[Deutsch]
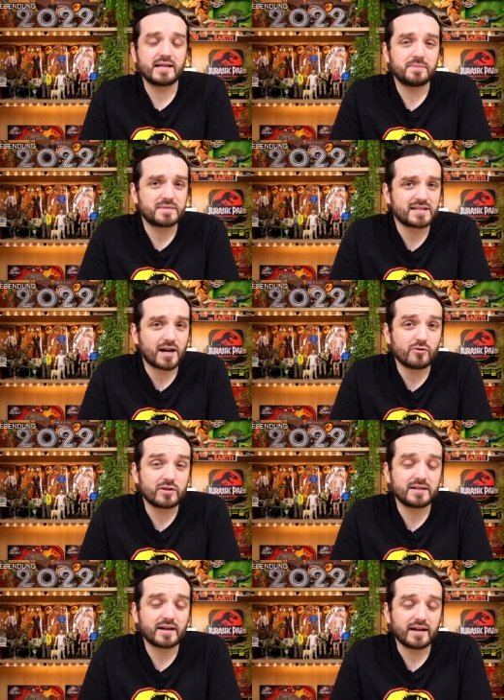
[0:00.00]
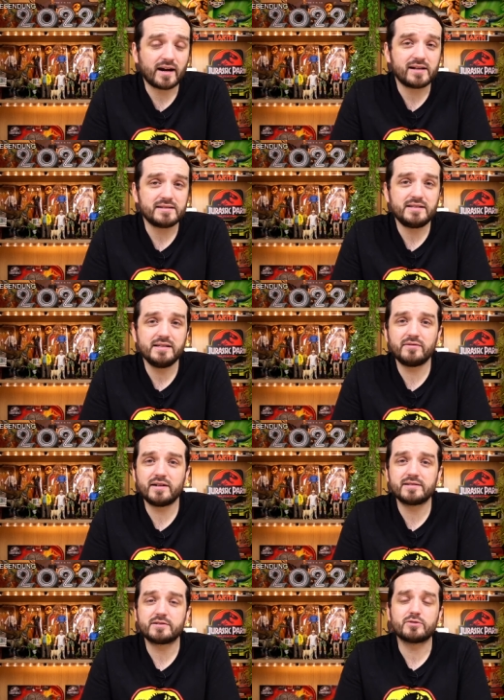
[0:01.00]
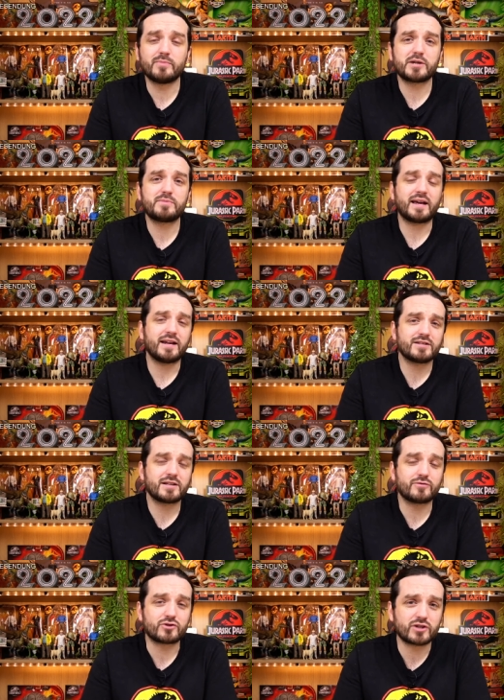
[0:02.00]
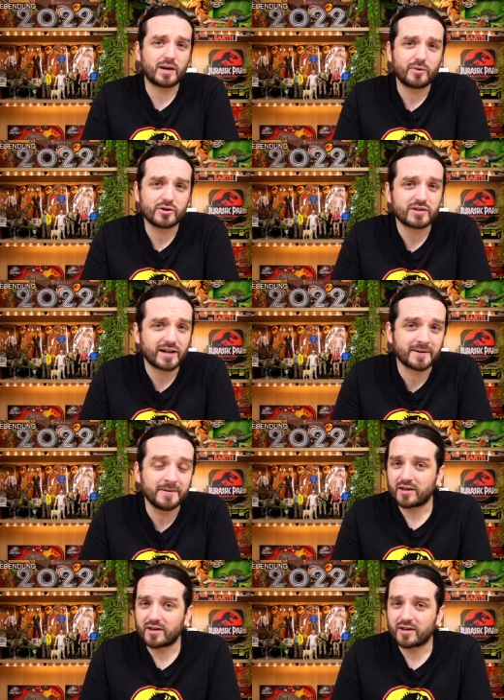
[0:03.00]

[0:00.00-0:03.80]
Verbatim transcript: gibt es auch in der realen Tierwelt. Zum Beispiel kenne ich das von Stabheuschrecken.